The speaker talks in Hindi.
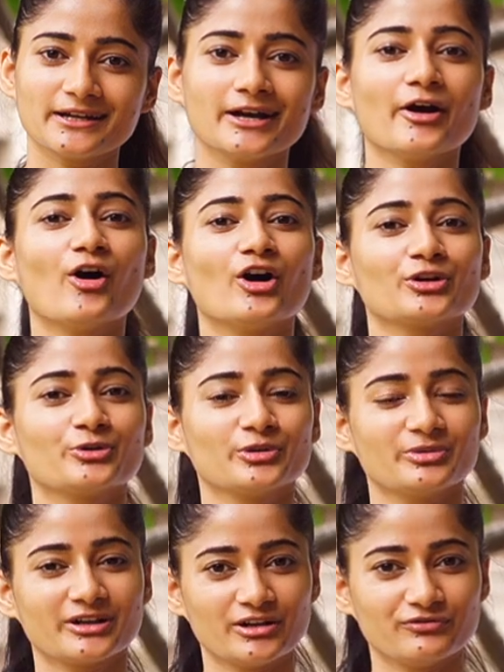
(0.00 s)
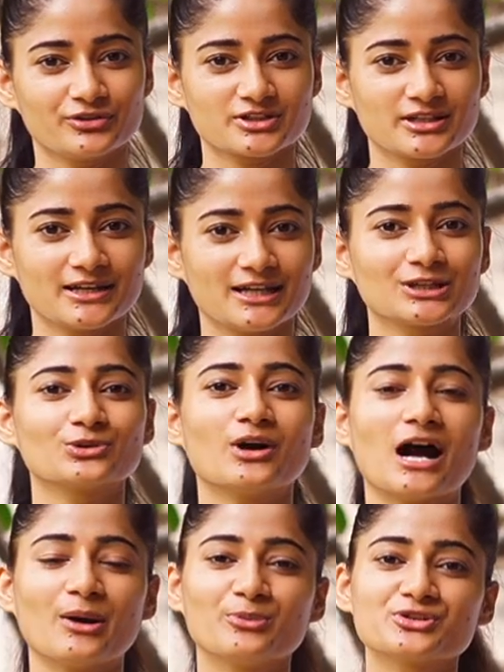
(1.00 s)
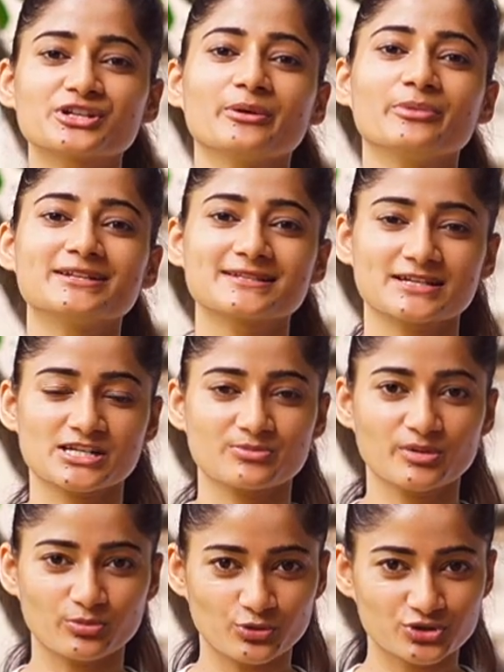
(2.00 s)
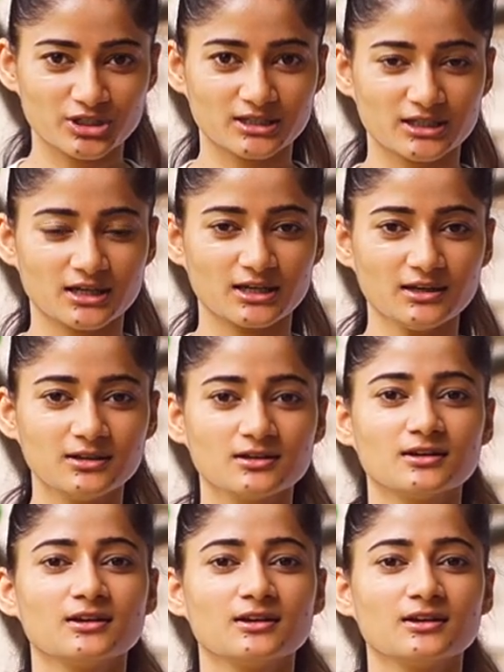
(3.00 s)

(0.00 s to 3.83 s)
है और कोई भी कन्फ्यूज़न है तो आप मुझे कमेंट सेक्शन में पूछ सकते हैं